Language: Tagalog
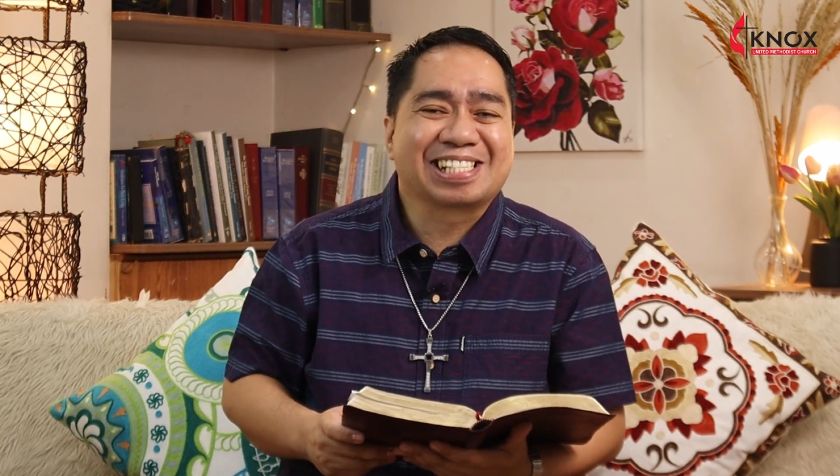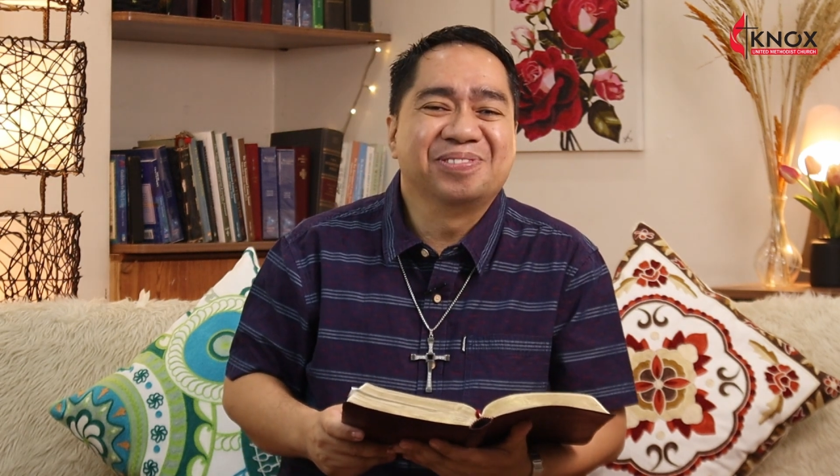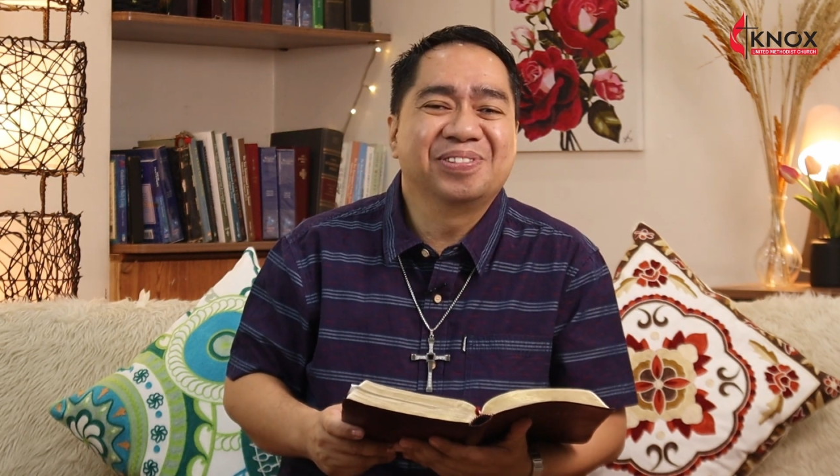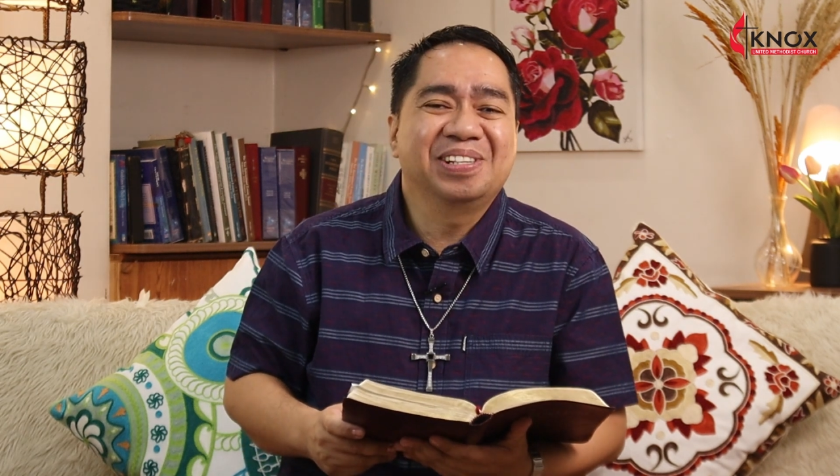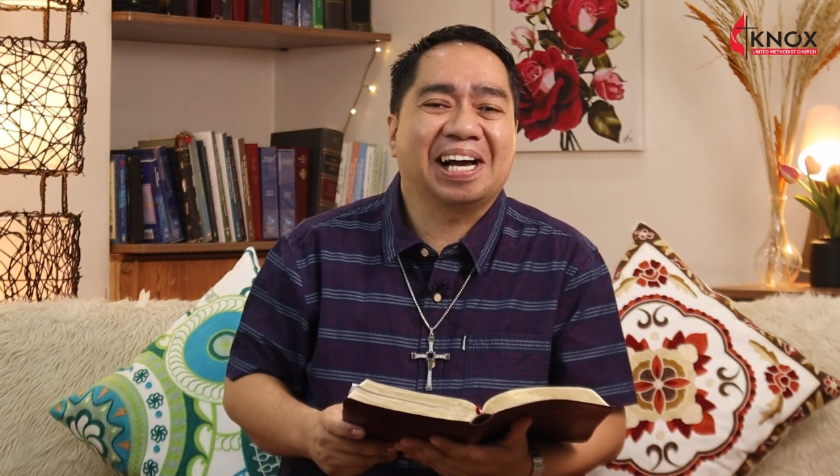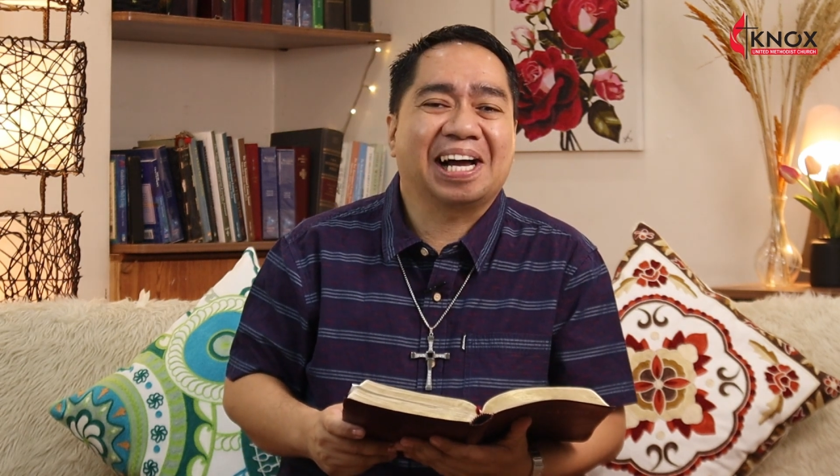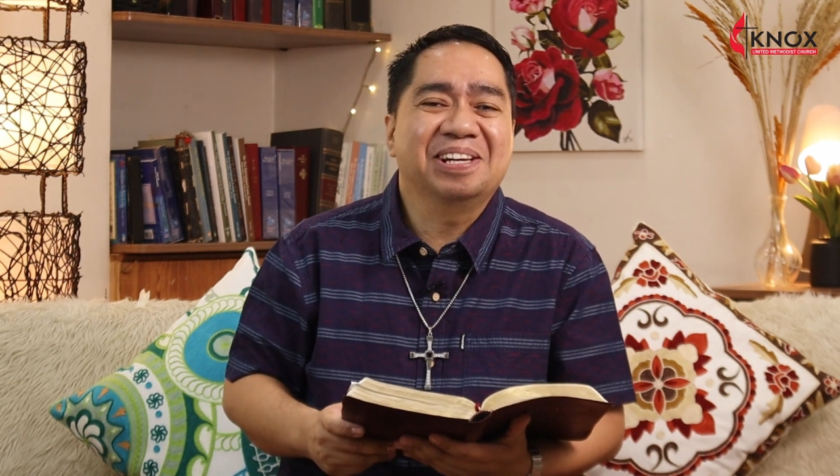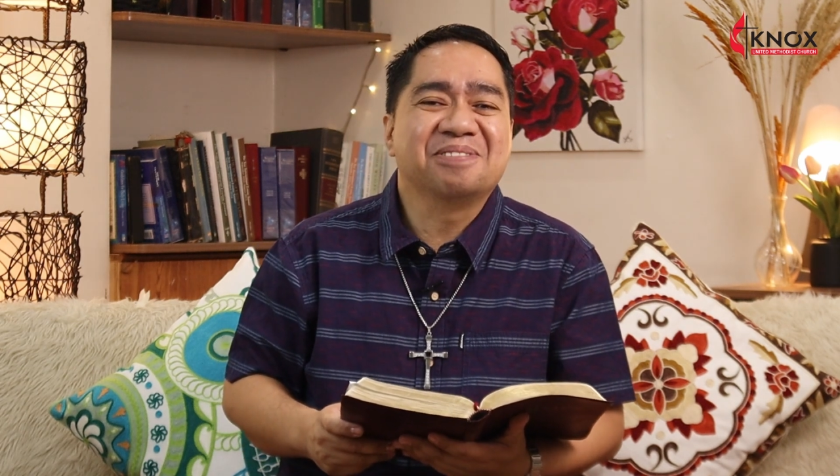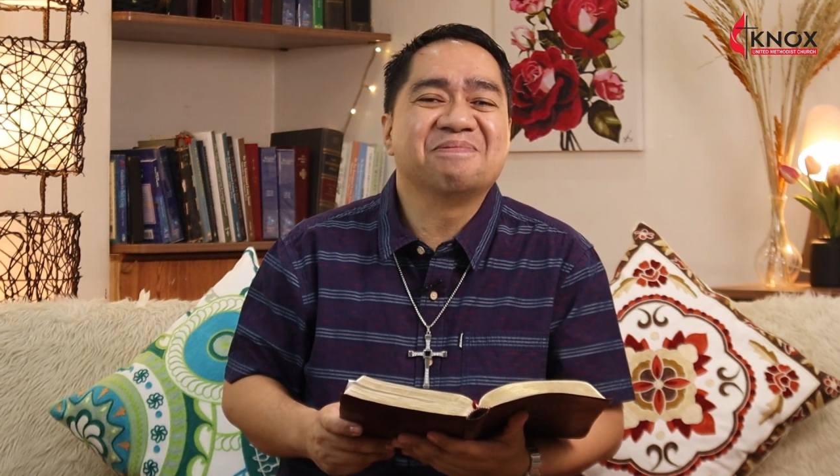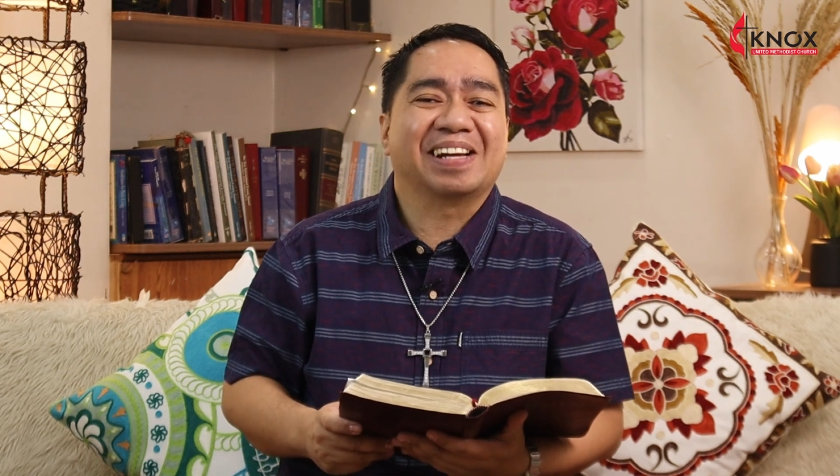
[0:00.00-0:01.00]
ko muna
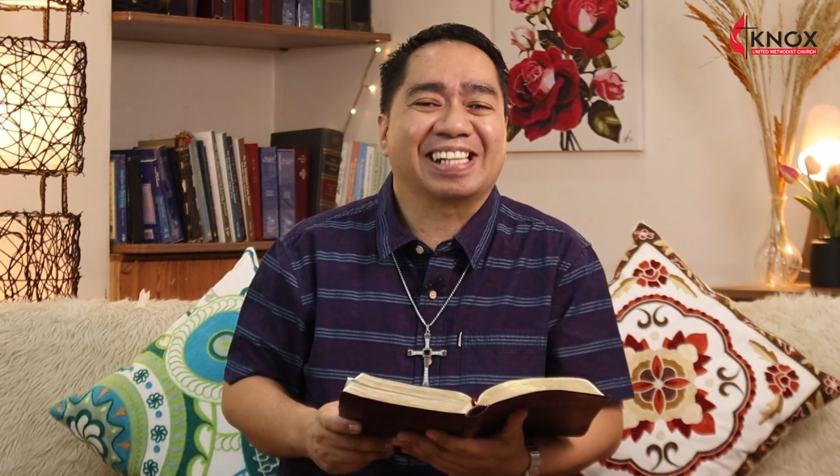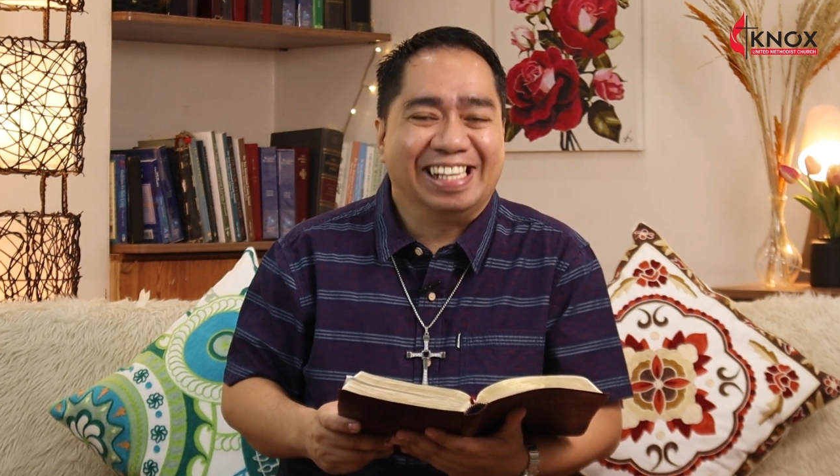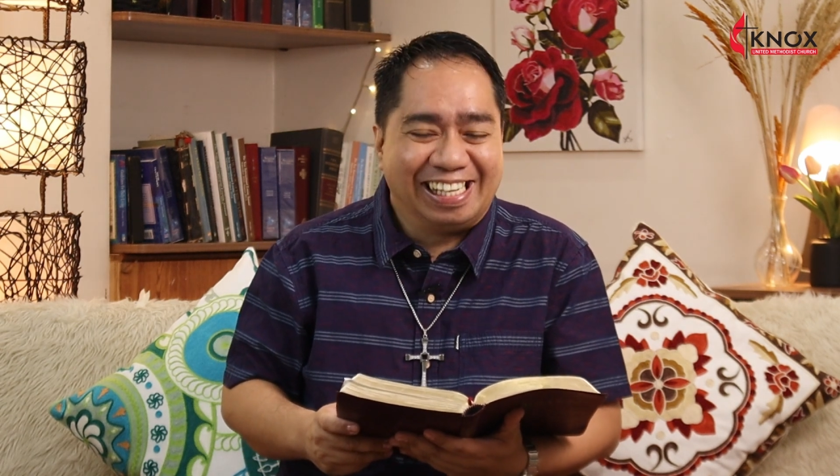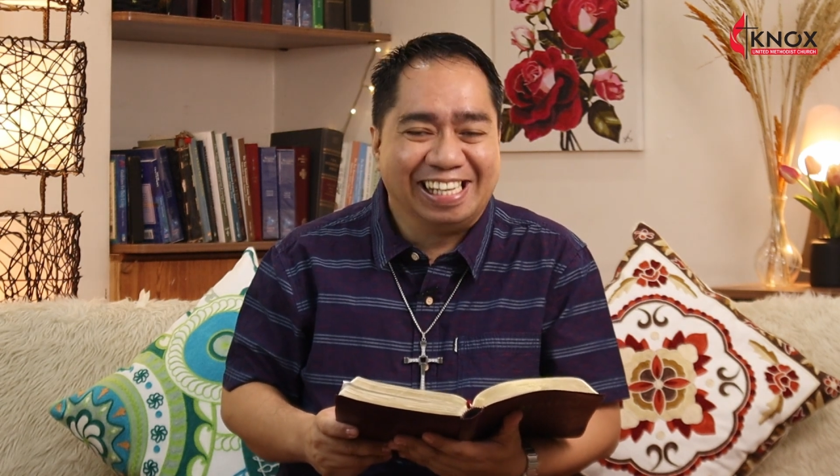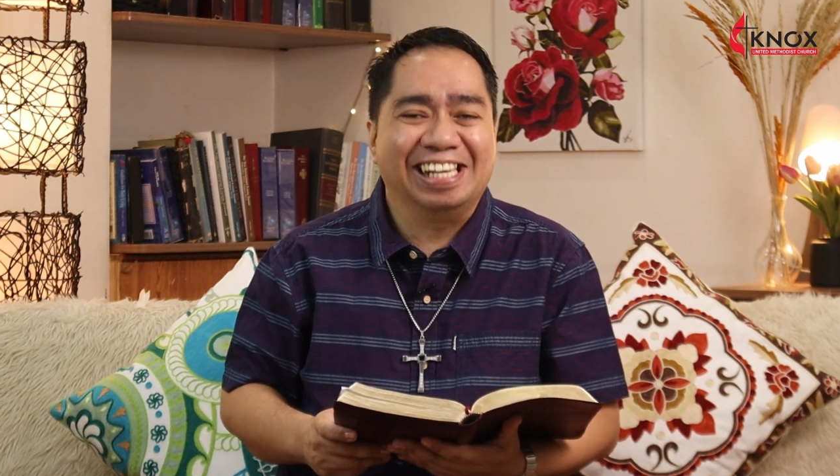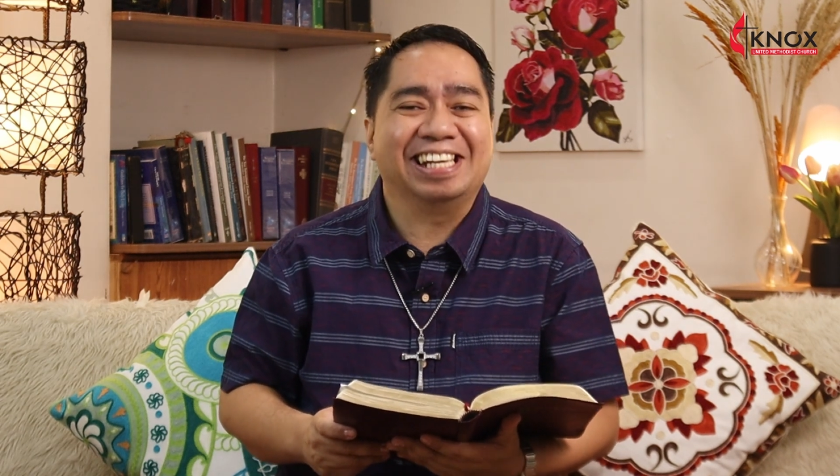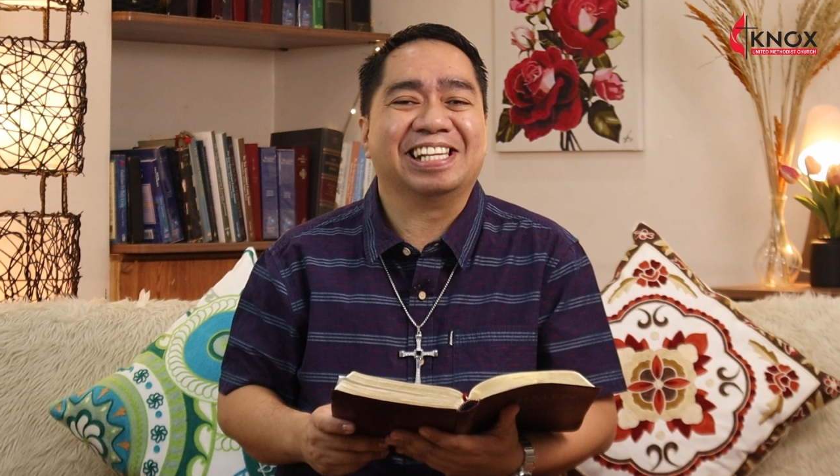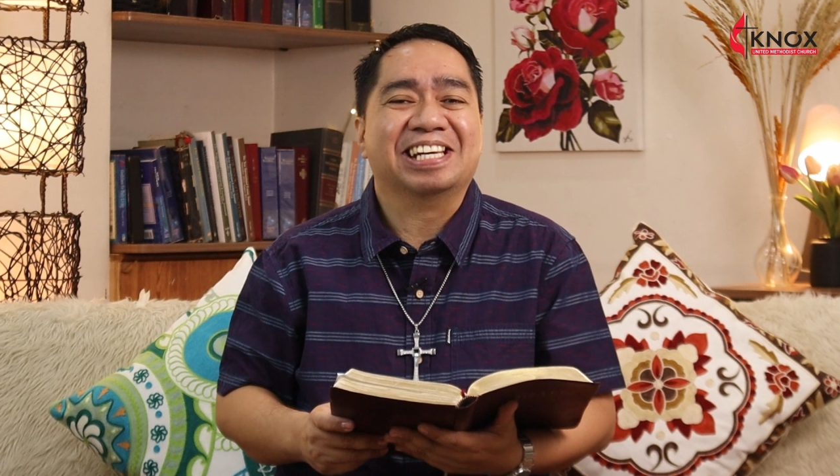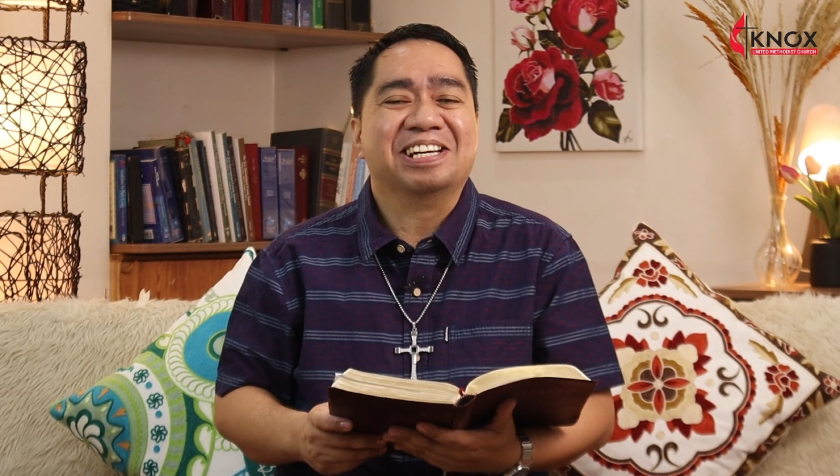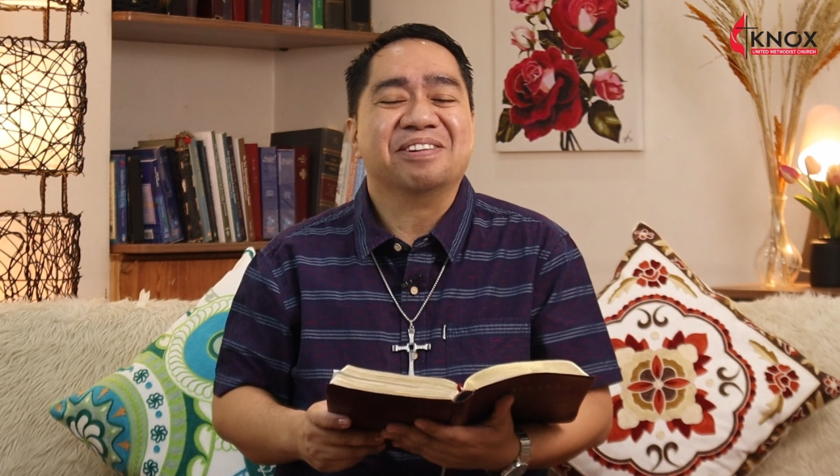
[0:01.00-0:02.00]
kayong batiin.